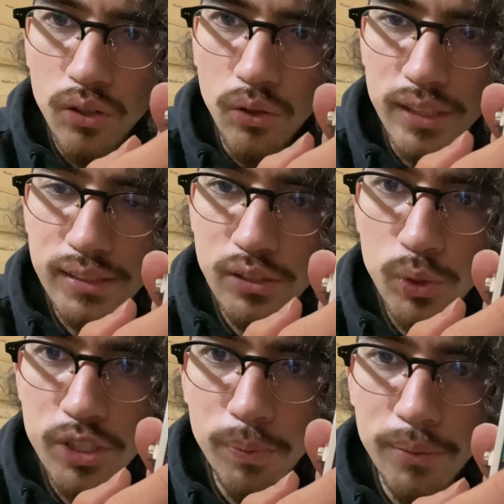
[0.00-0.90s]
Con este
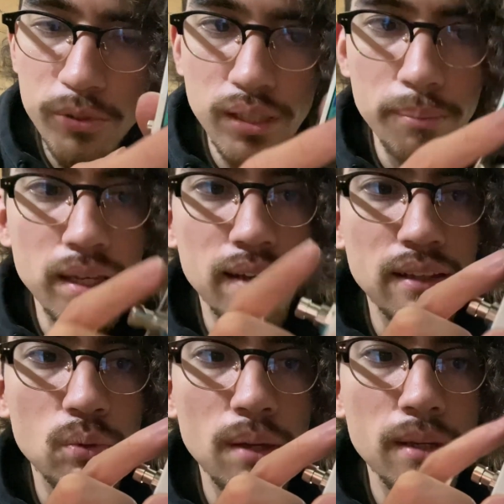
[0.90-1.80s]
switch podemos cambiar
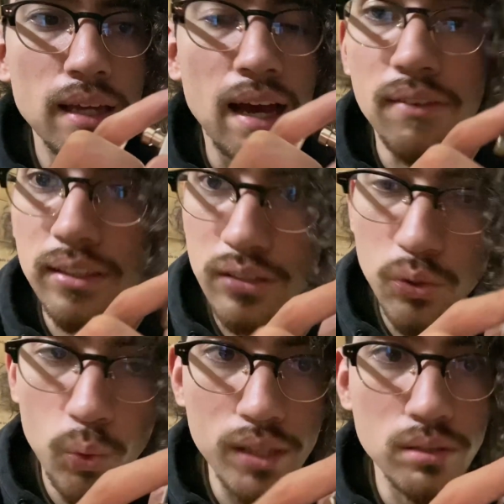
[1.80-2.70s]
de 9 a
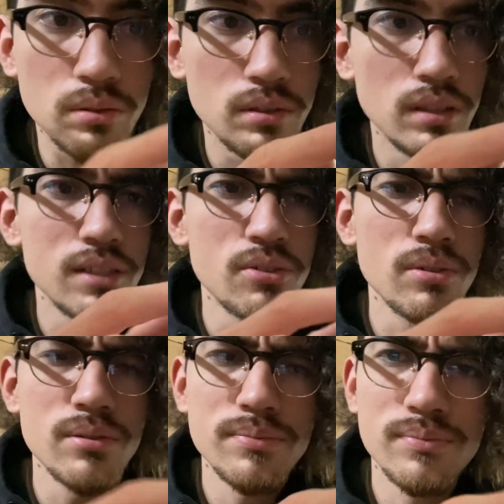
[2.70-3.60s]
24 y de
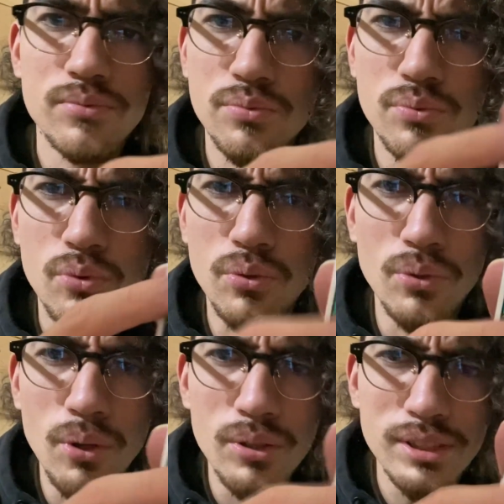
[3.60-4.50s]
hecho
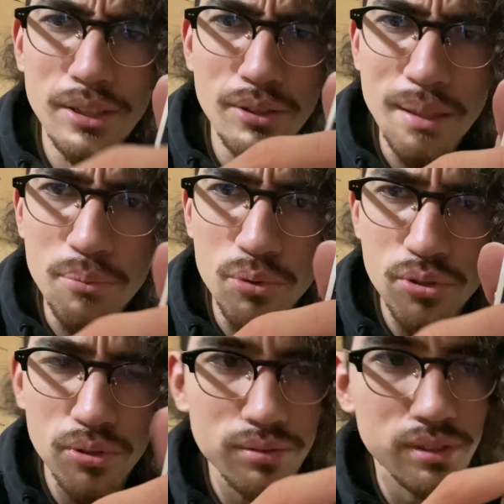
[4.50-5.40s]
no se nota
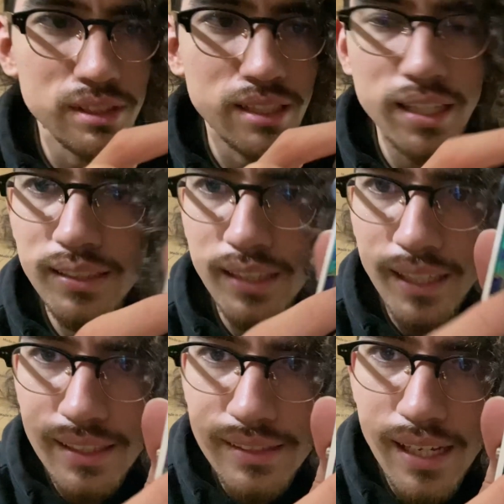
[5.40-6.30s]
mucho, ni siquiera se
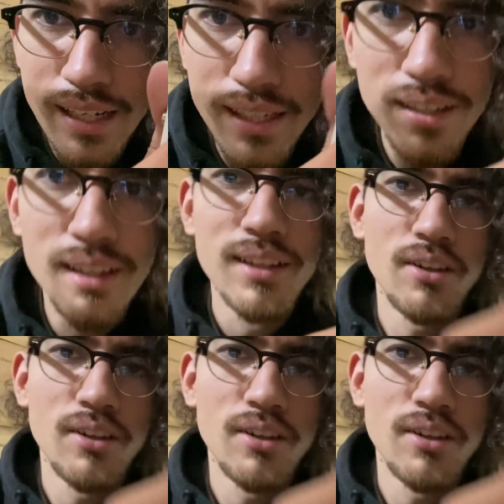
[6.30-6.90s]
alcanza a leer.